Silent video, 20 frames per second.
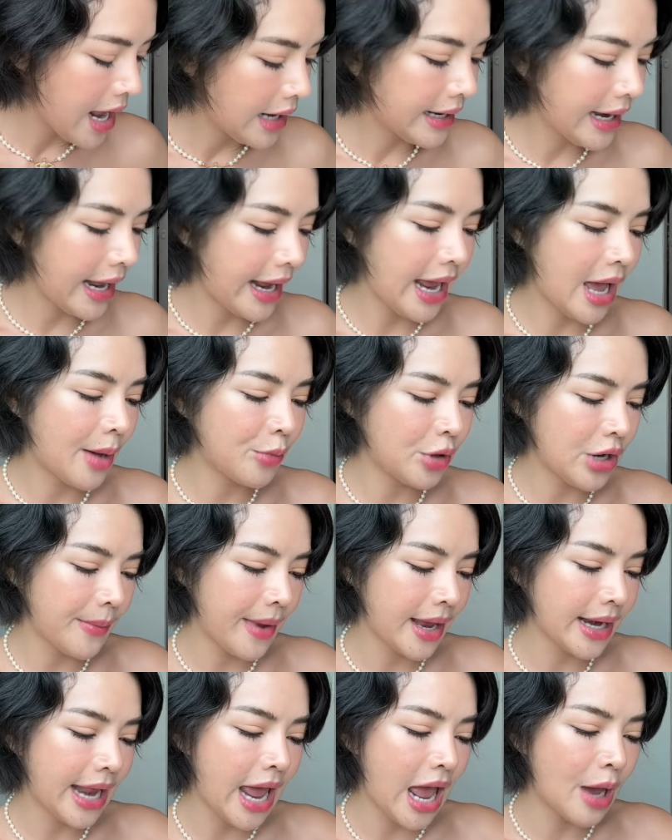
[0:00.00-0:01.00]
ในอัลมอนิกแม
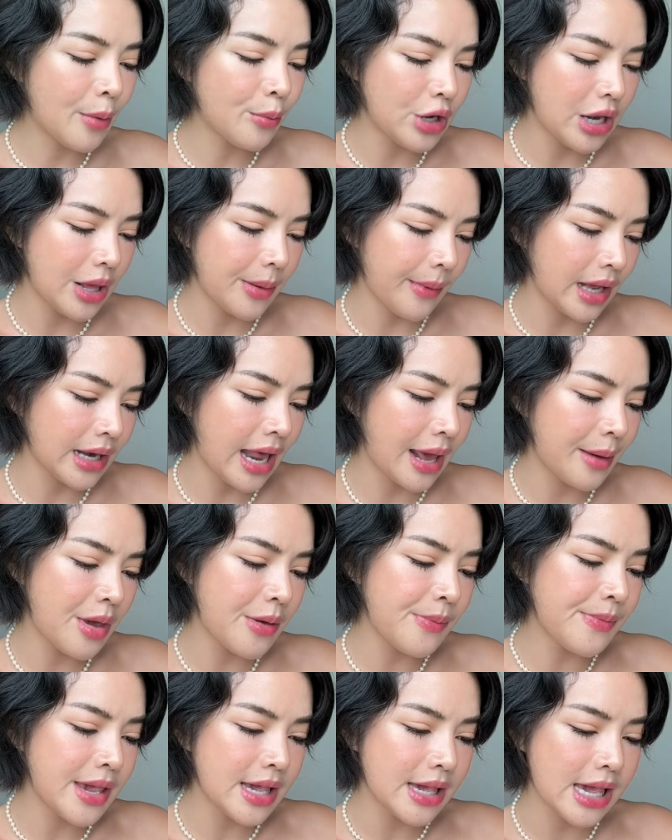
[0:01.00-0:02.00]
กไนอัลมอนิกแมกไนไม่
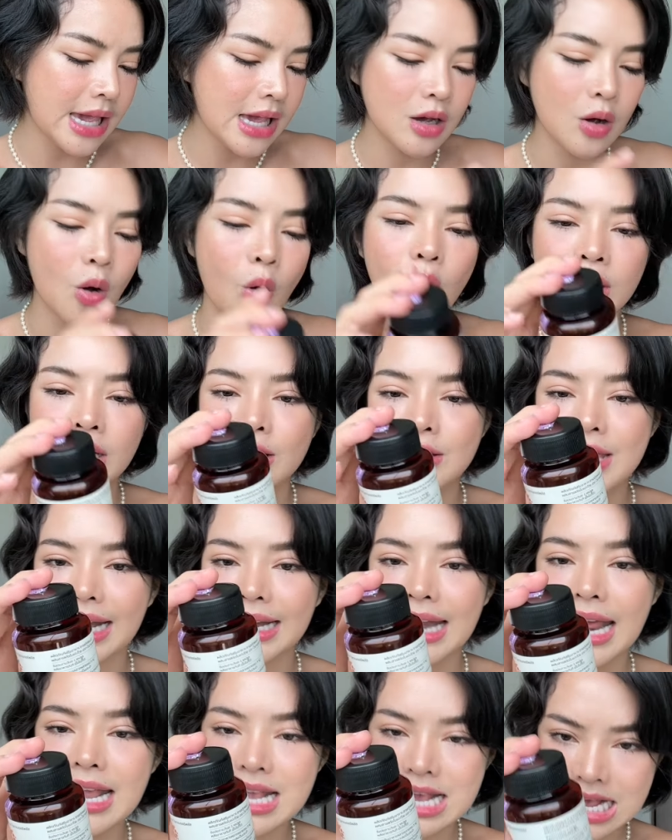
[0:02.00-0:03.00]
มีกิงโกเราอยาก
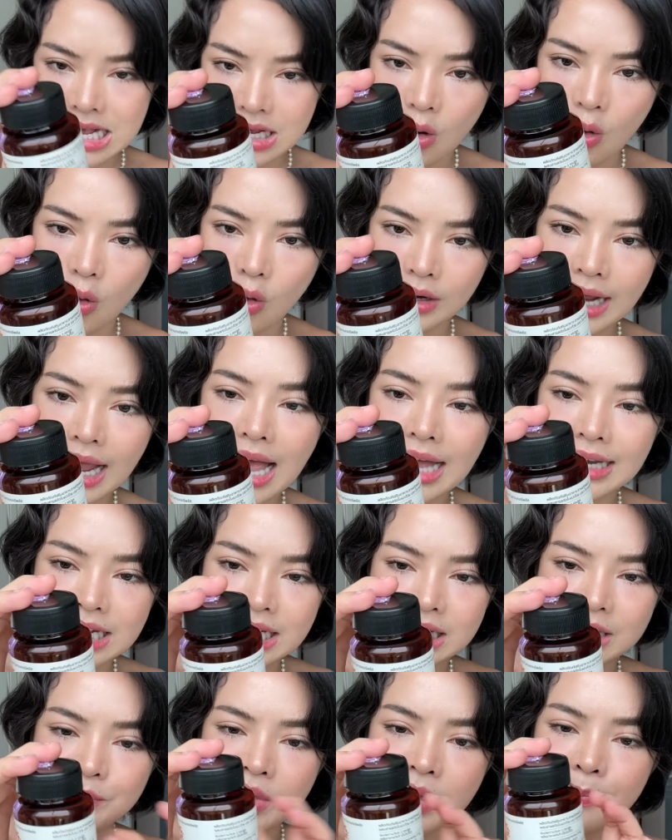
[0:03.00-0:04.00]
ได้กิงโกนะคะใน
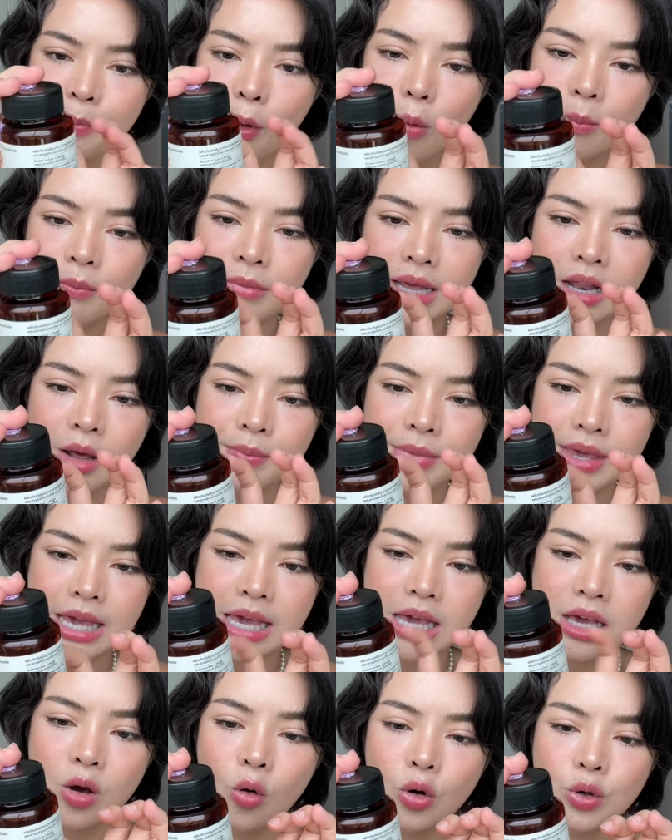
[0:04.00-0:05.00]
นี้มีผมมีแล้วมีกิ
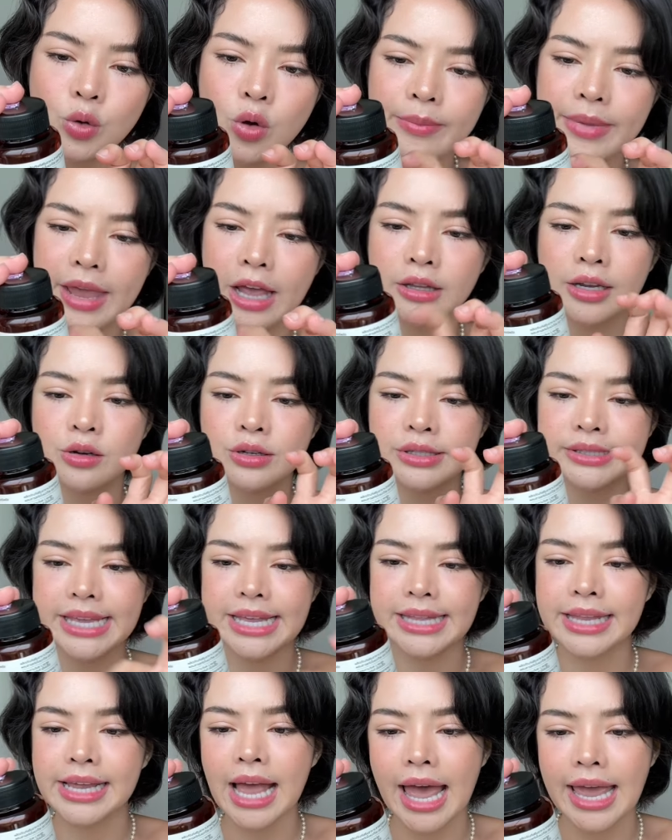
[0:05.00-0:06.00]
งโกด้วยมีอะเทอร์ซี
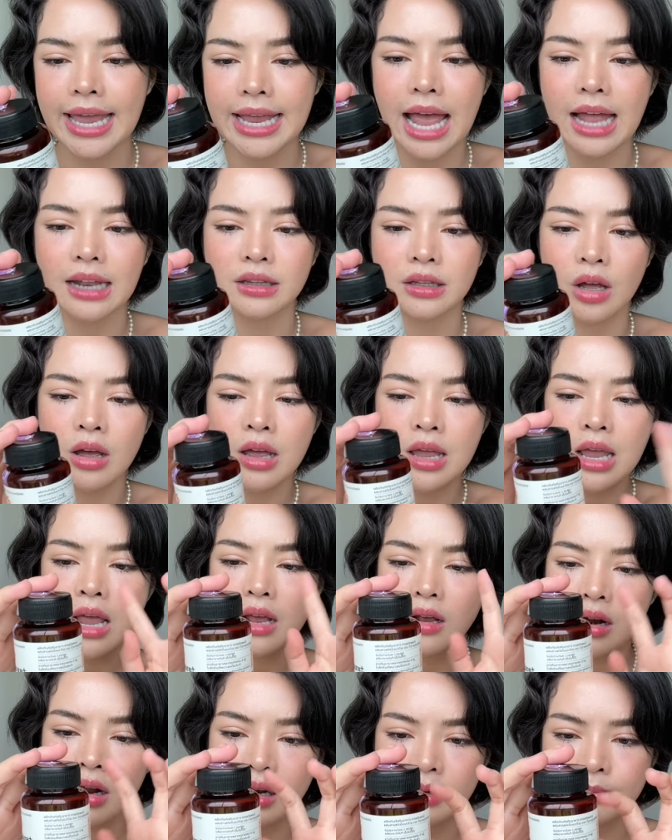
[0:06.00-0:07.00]
นที่คล้ายกันเนาะ
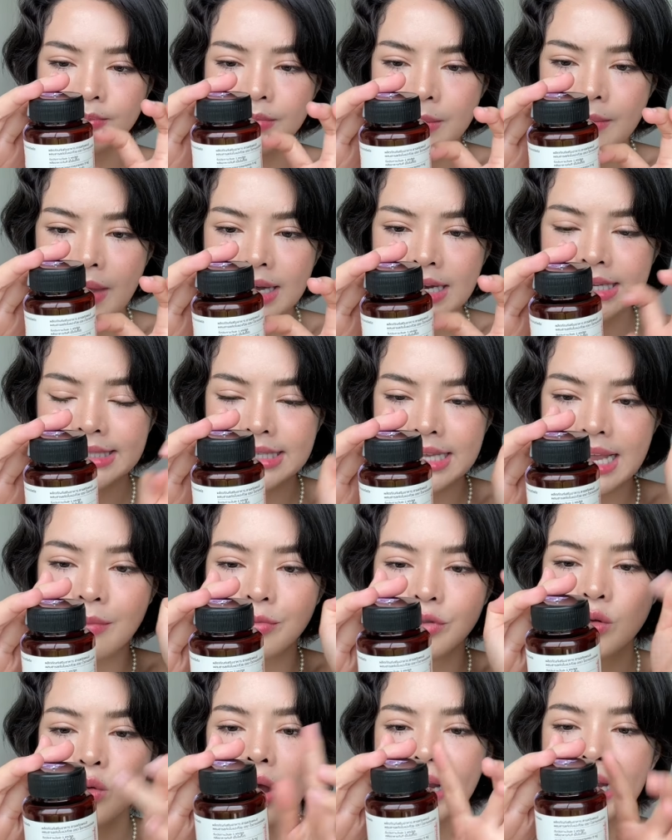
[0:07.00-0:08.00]
ก็มีแมกนีเซียม
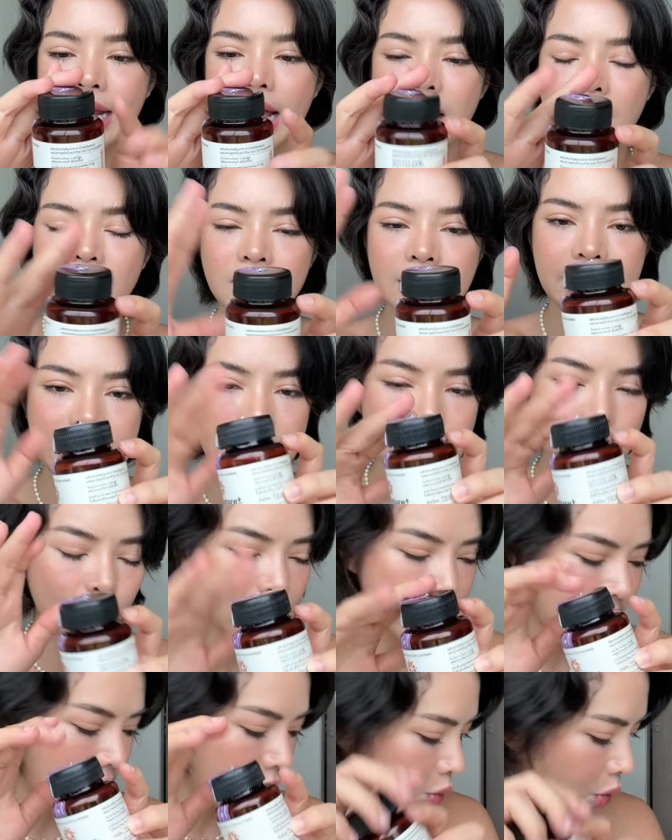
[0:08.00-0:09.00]
ด้วยนะคะก็เลยกินตัว
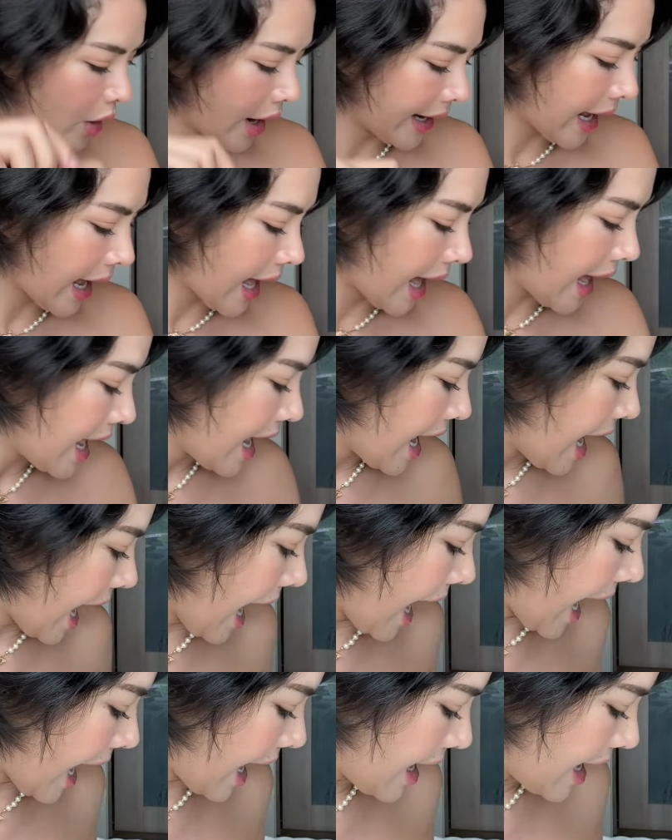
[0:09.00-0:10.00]
นี้ด้วยนะคะ
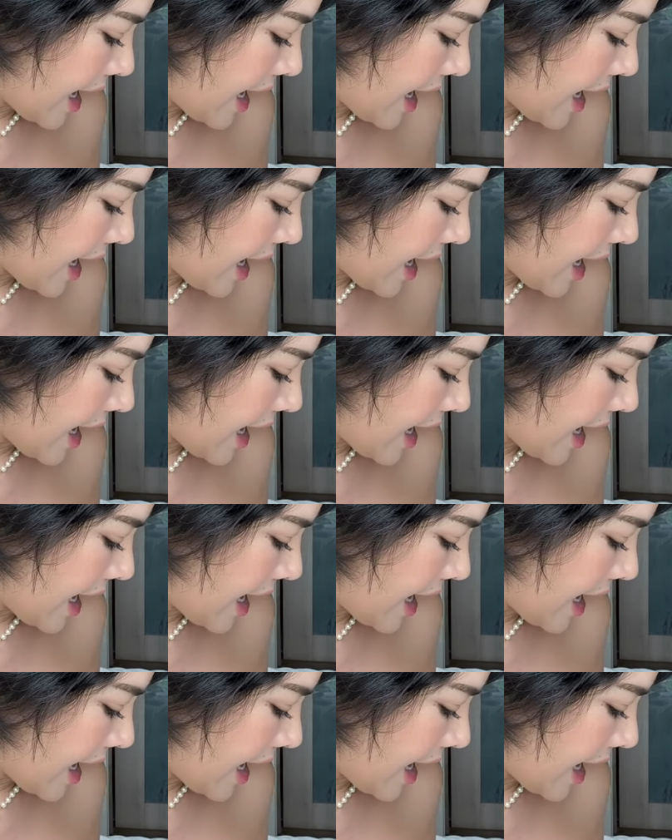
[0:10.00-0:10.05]
อ่ะ